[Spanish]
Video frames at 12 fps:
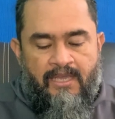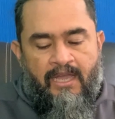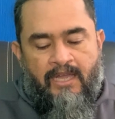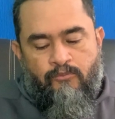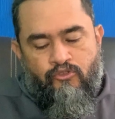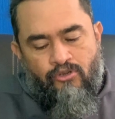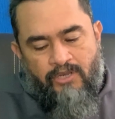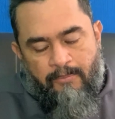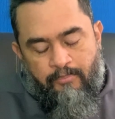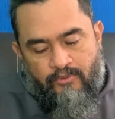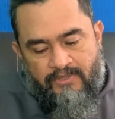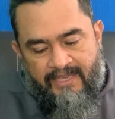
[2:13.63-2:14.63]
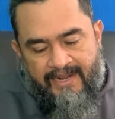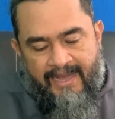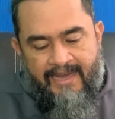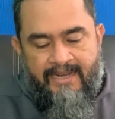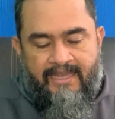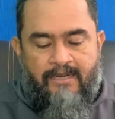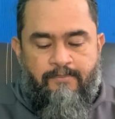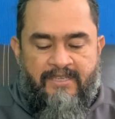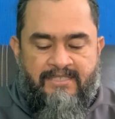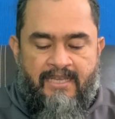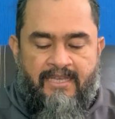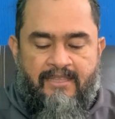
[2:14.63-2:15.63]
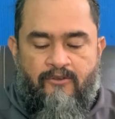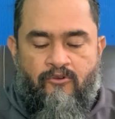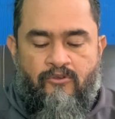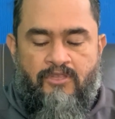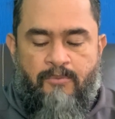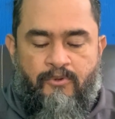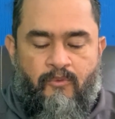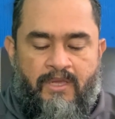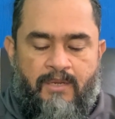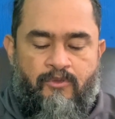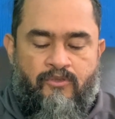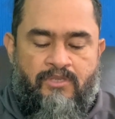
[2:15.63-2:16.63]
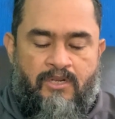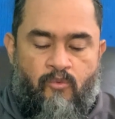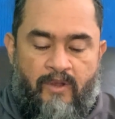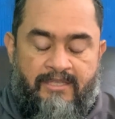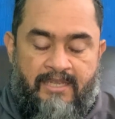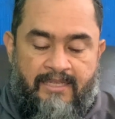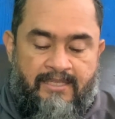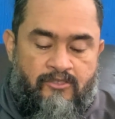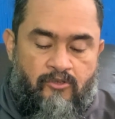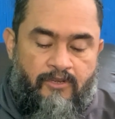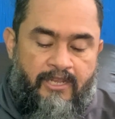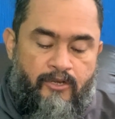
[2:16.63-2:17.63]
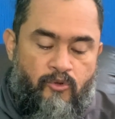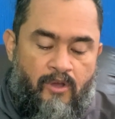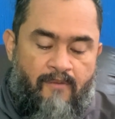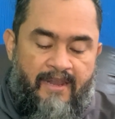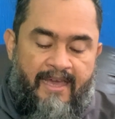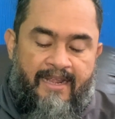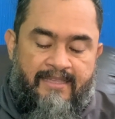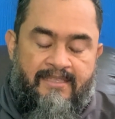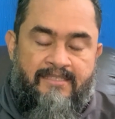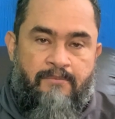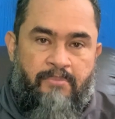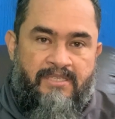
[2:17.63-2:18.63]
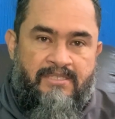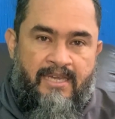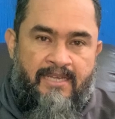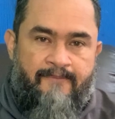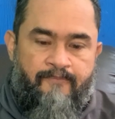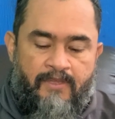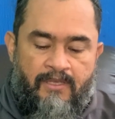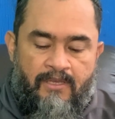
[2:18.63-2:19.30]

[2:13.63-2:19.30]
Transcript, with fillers: Hay mucho que ponderar en el pasaje de hoy de Proverbios, el cual trata sobre el no hablar antes de pensar,